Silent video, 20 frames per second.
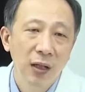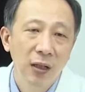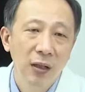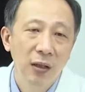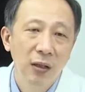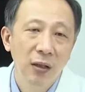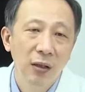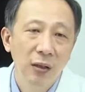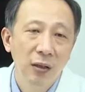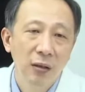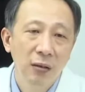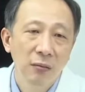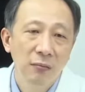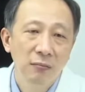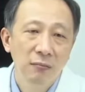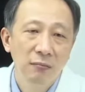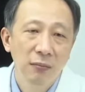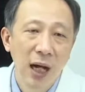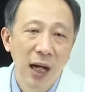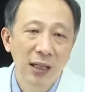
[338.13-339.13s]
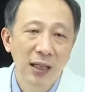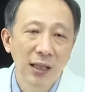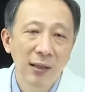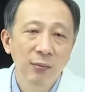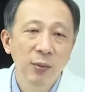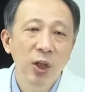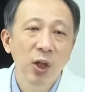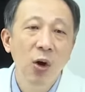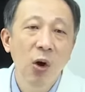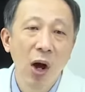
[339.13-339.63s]
어, 많이
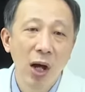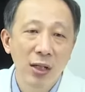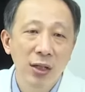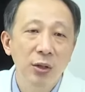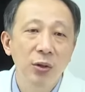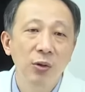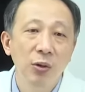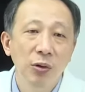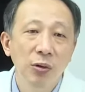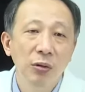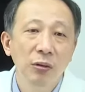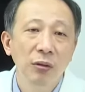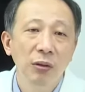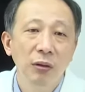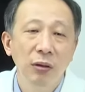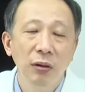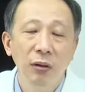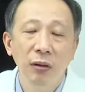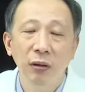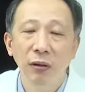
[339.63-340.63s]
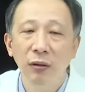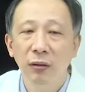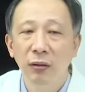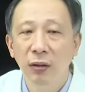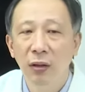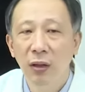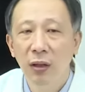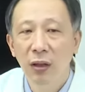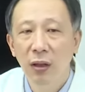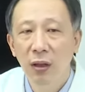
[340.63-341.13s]
힘들어 하시고, 어,
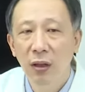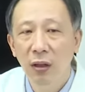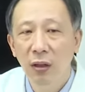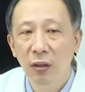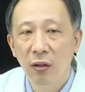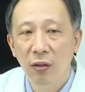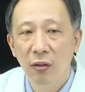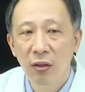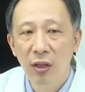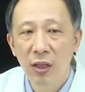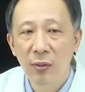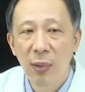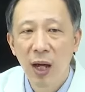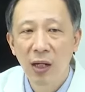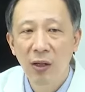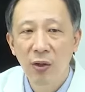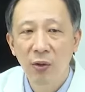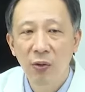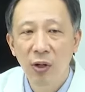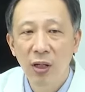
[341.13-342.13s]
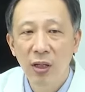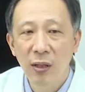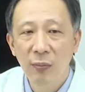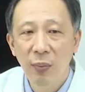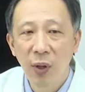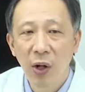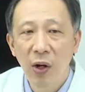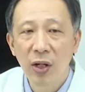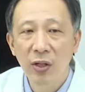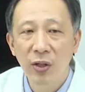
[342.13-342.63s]
어, 심한 경우에 이제
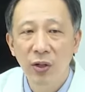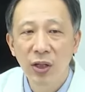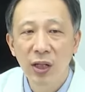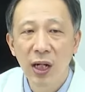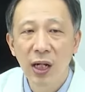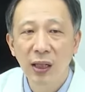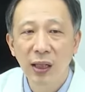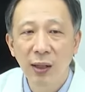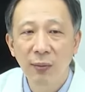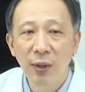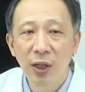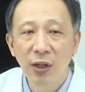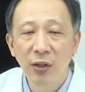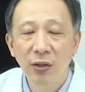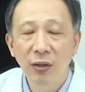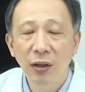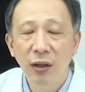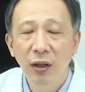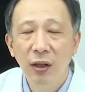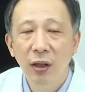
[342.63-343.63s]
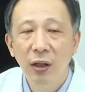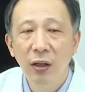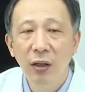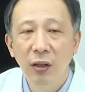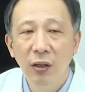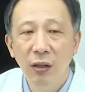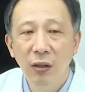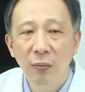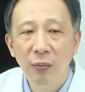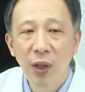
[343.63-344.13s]
뼈의 전이가 되면
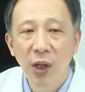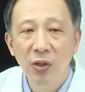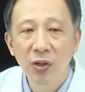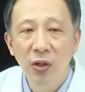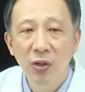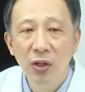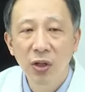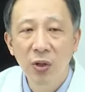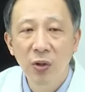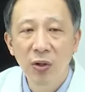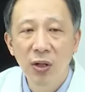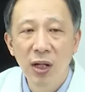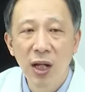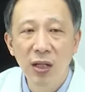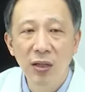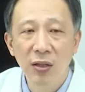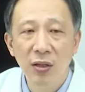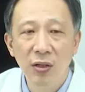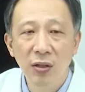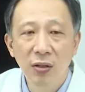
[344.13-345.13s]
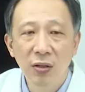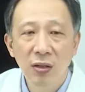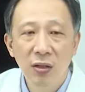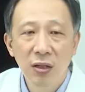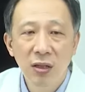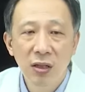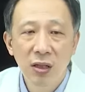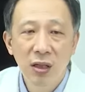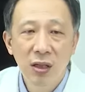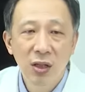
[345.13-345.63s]
어, 뼈 전이로 인해서
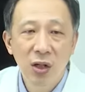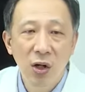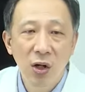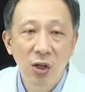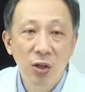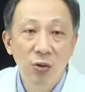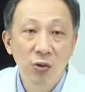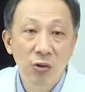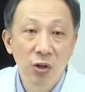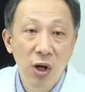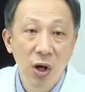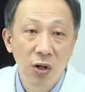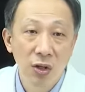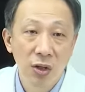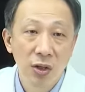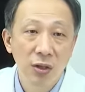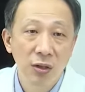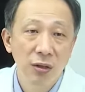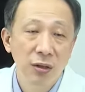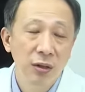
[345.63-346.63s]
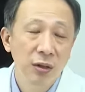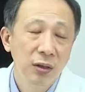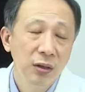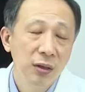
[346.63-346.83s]
신경이 눌려서